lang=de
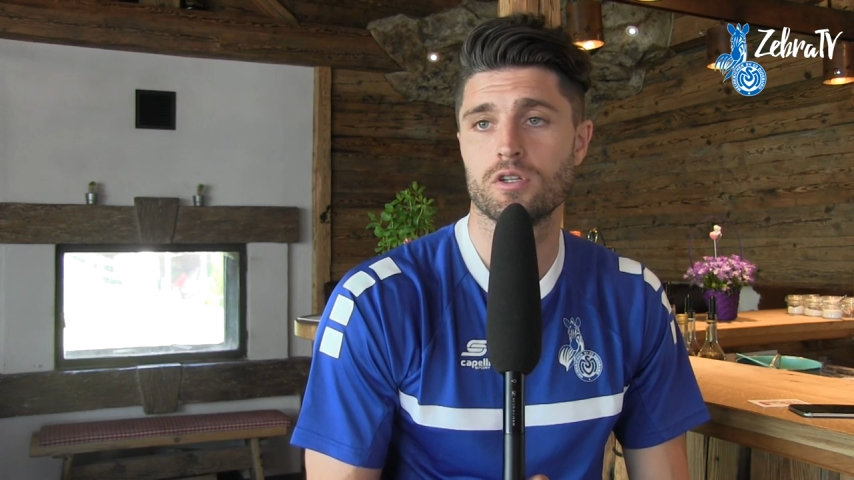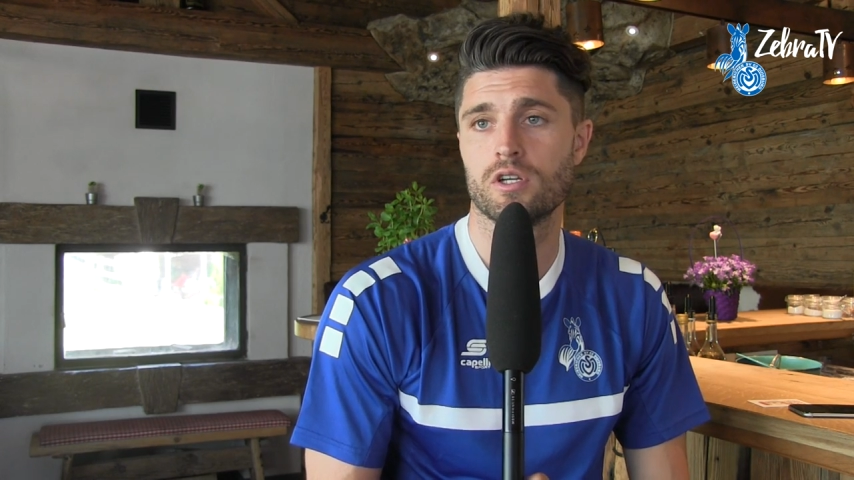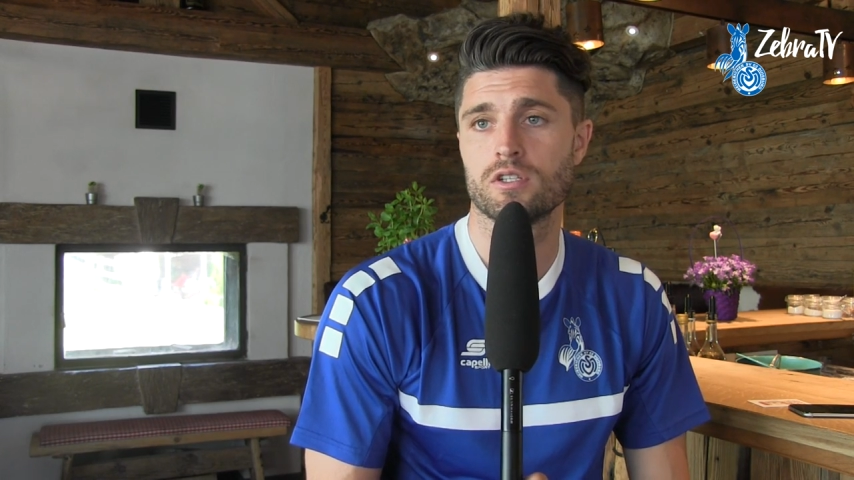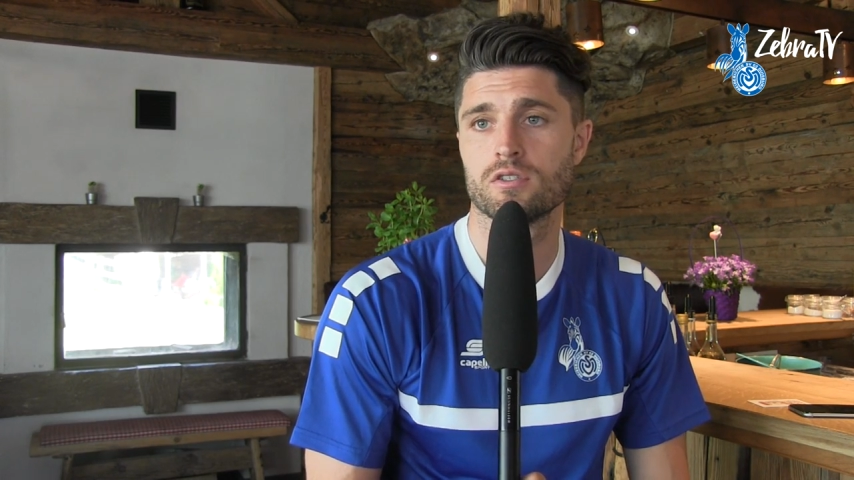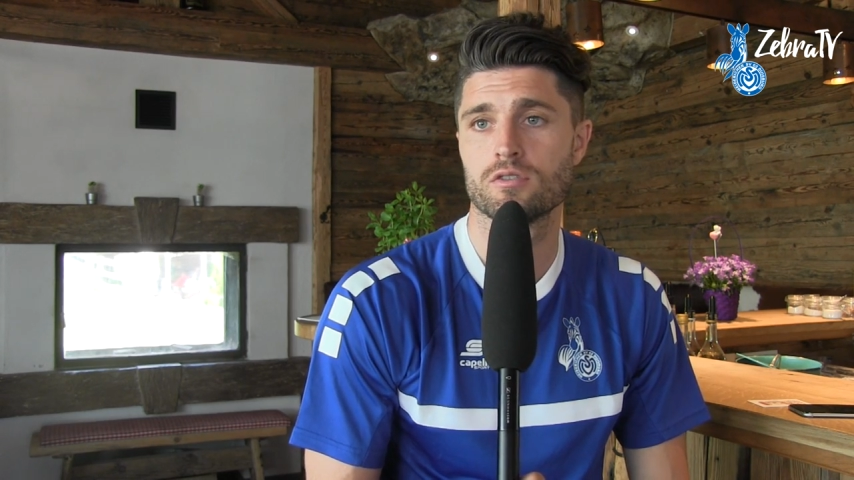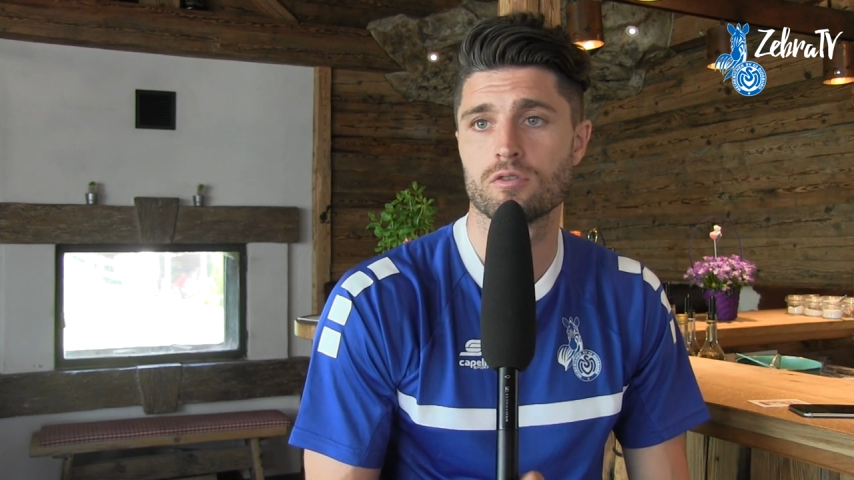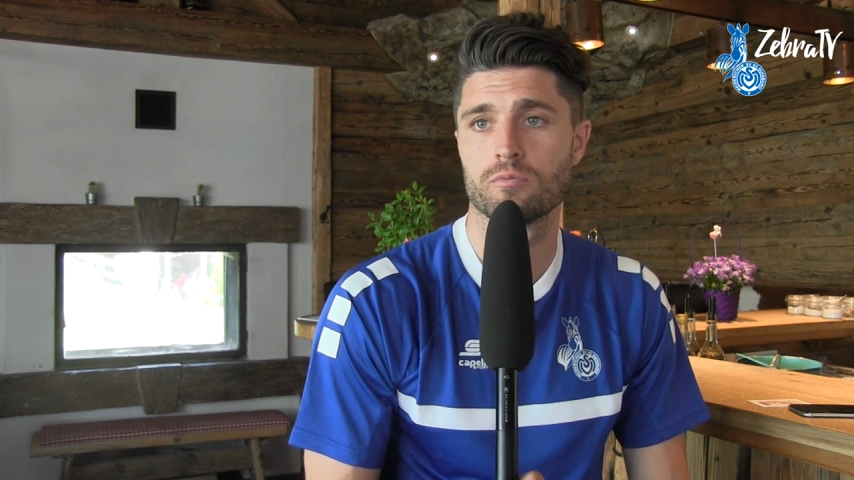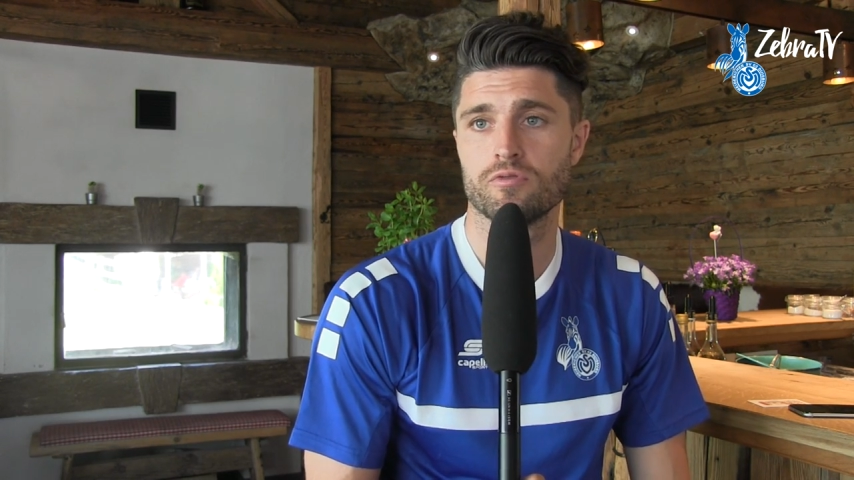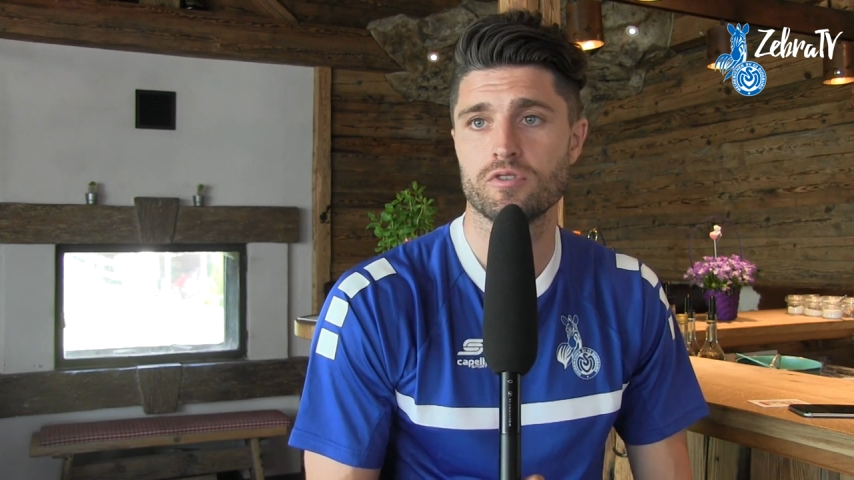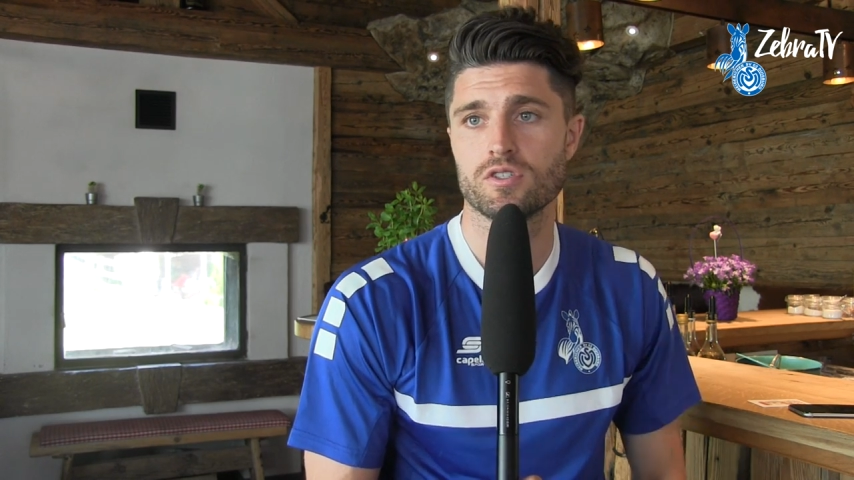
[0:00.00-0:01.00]
in der letzten
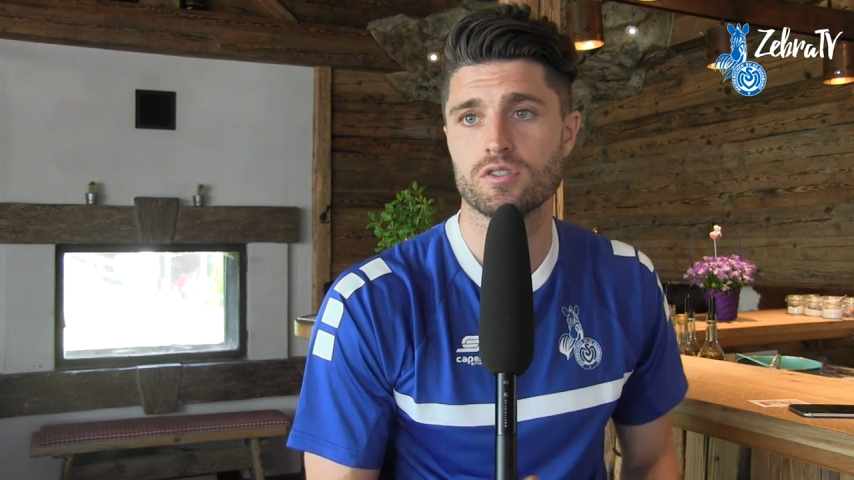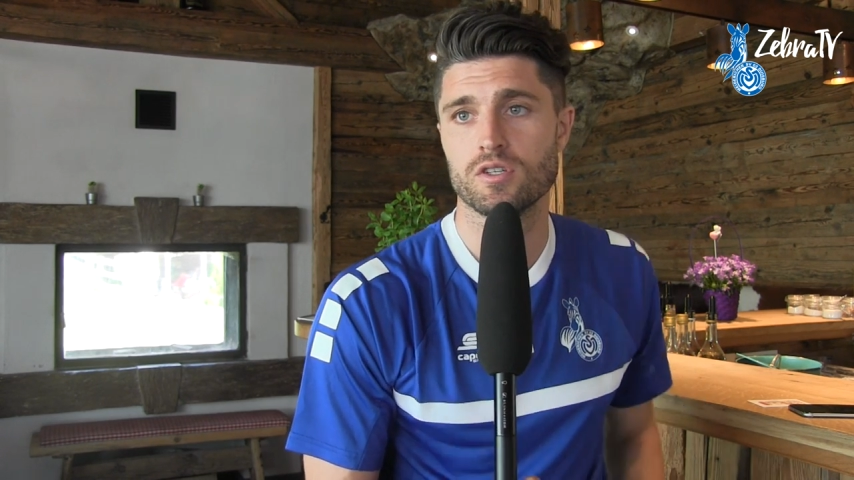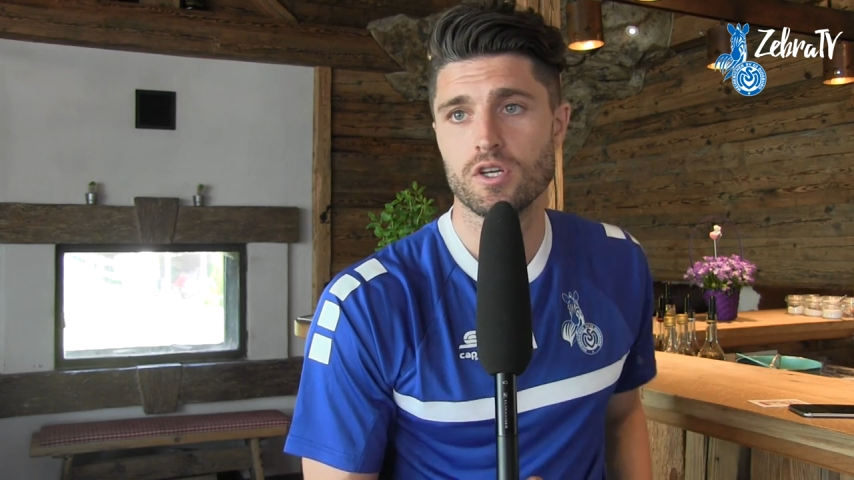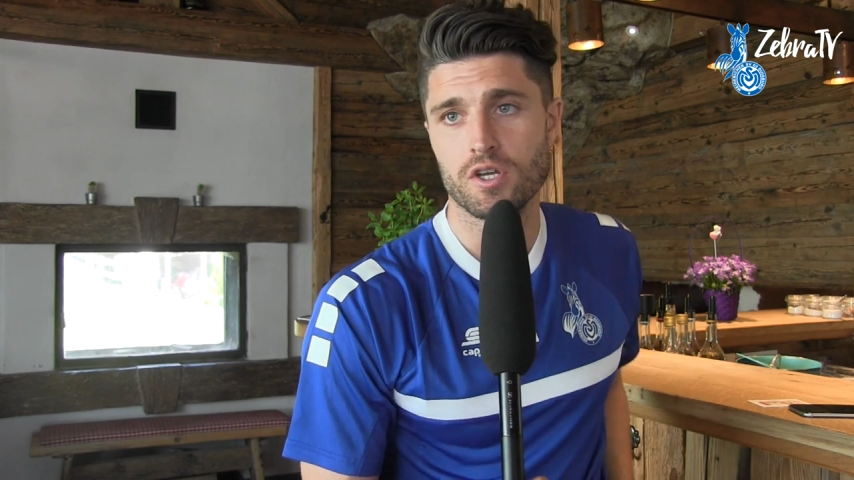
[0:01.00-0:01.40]
Saison bewiesen,